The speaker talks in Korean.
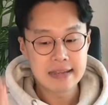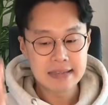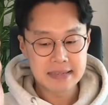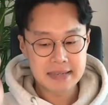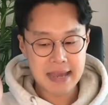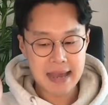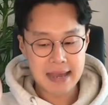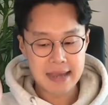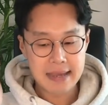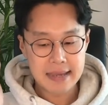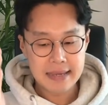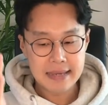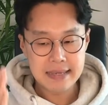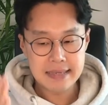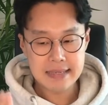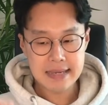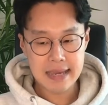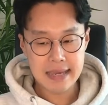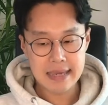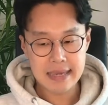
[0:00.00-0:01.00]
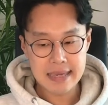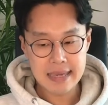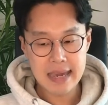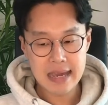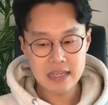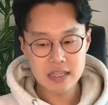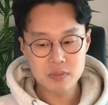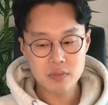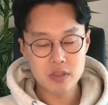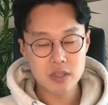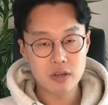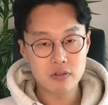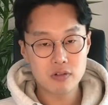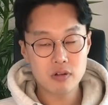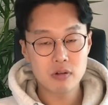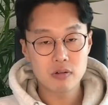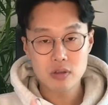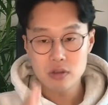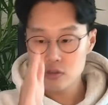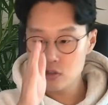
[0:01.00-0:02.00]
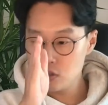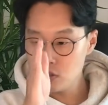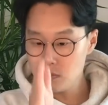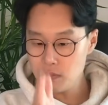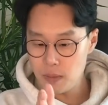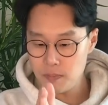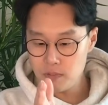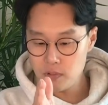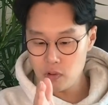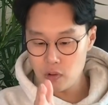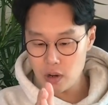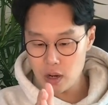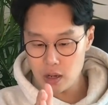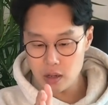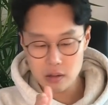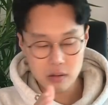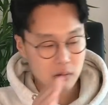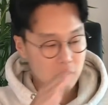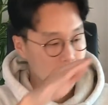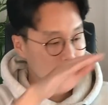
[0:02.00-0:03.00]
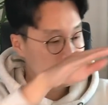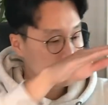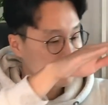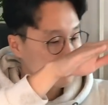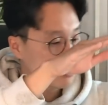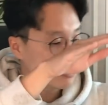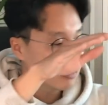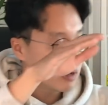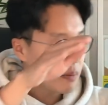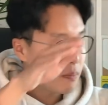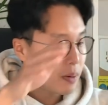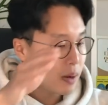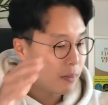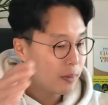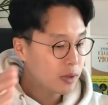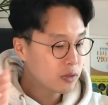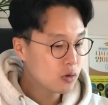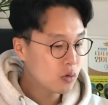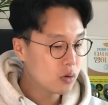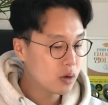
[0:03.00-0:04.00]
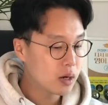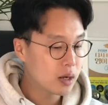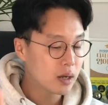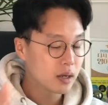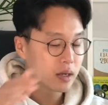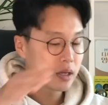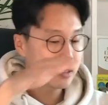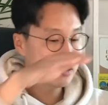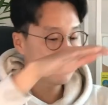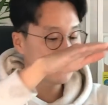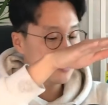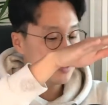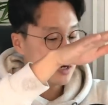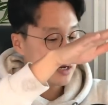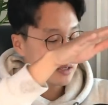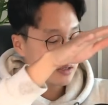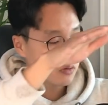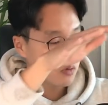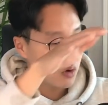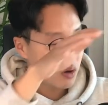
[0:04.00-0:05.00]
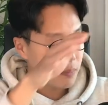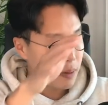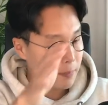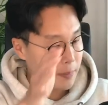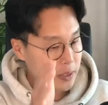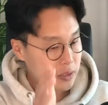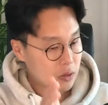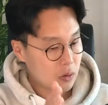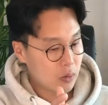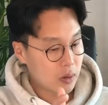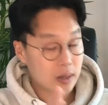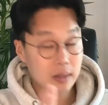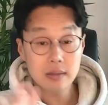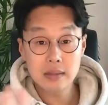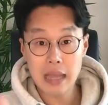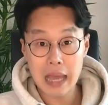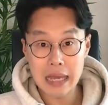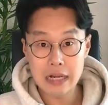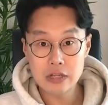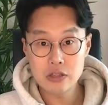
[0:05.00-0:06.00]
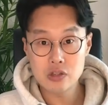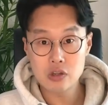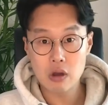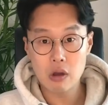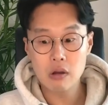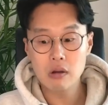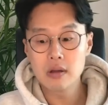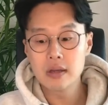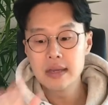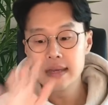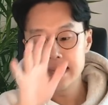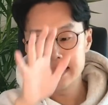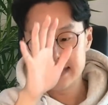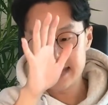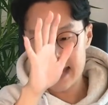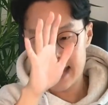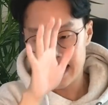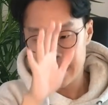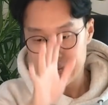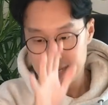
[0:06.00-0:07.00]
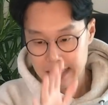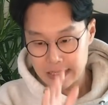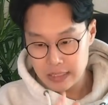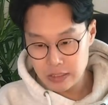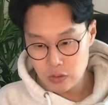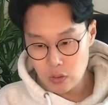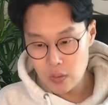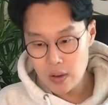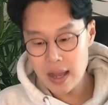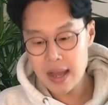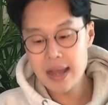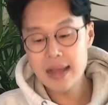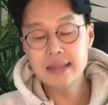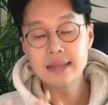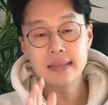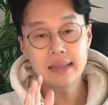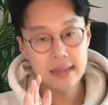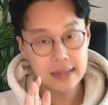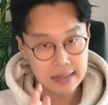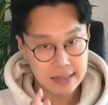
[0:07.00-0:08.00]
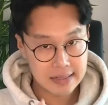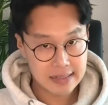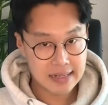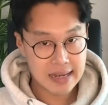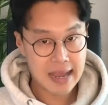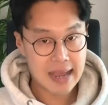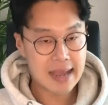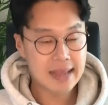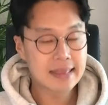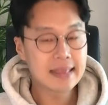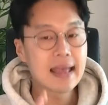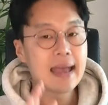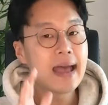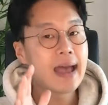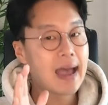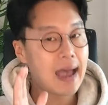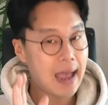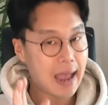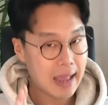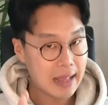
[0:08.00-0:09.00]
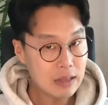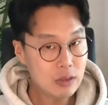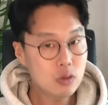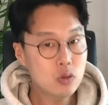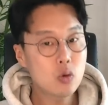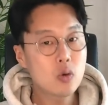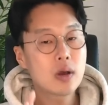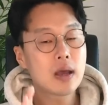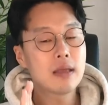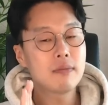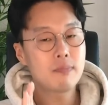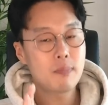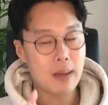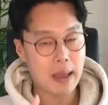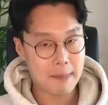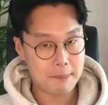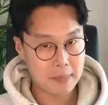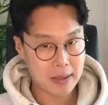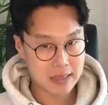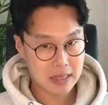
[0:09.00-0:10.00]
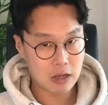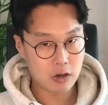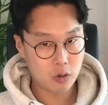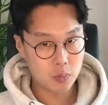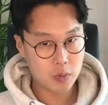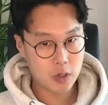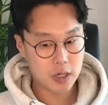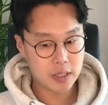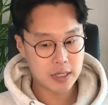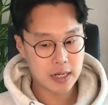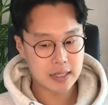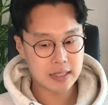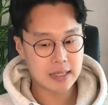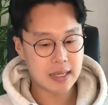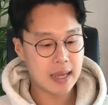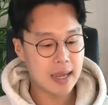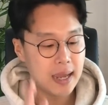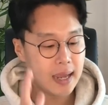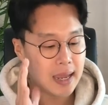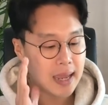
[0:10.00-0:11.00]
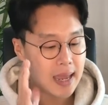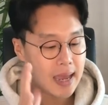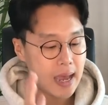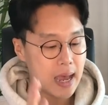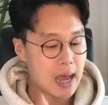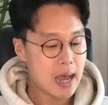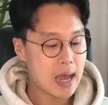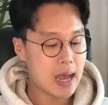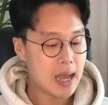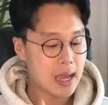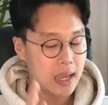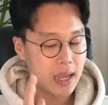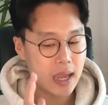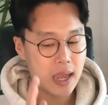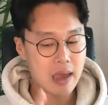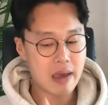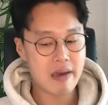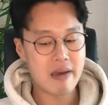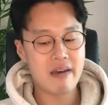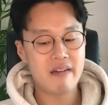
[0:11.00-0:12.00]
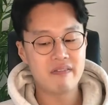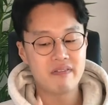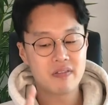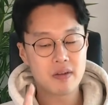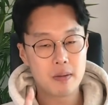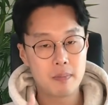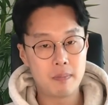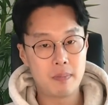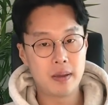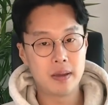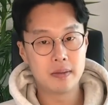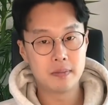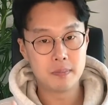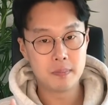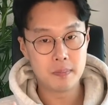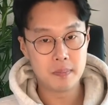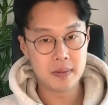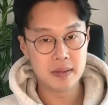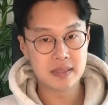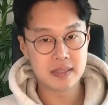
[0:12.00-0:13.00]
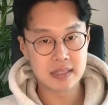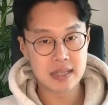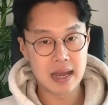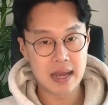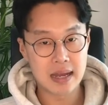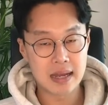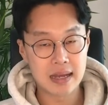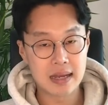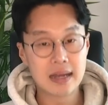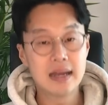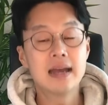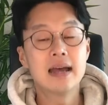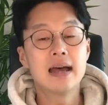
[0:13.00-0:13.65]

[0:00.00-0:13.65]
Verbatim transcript: 자, 이 차이 이해하시면 되고요. 지금 바쁜 거랑 그간 바빴던 거랑 일주일 동안 바빴던 거랑 다르죠? 자, 그동안, 그간, 한동안 바빴다고 표현할 때 I have been busy다.